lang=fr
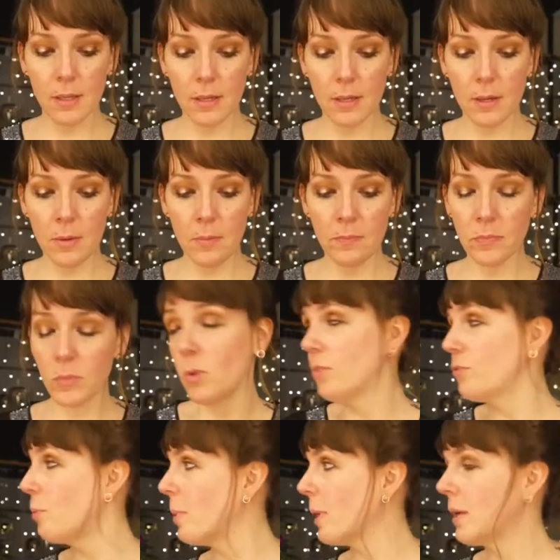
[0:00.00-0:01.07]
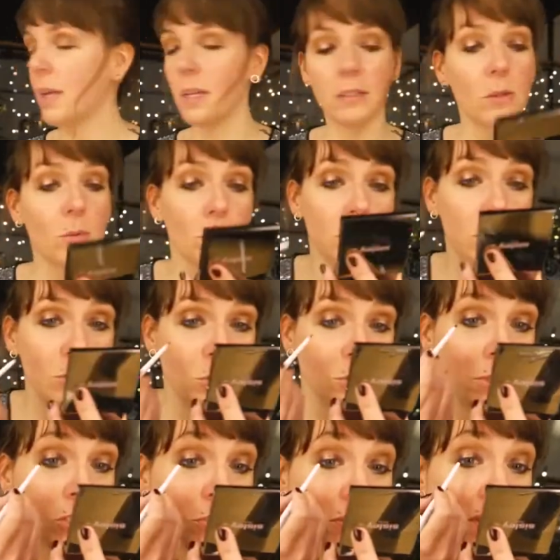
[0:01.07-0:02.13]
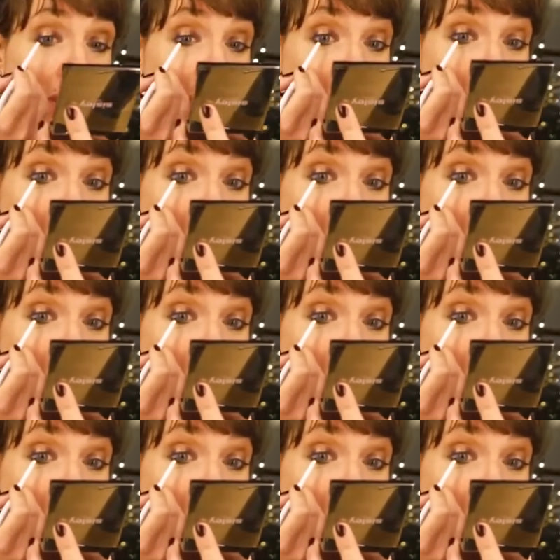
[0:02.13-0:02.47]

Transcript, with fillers: euh, non, il ne faut pas regarder, continue, mais je veux dire,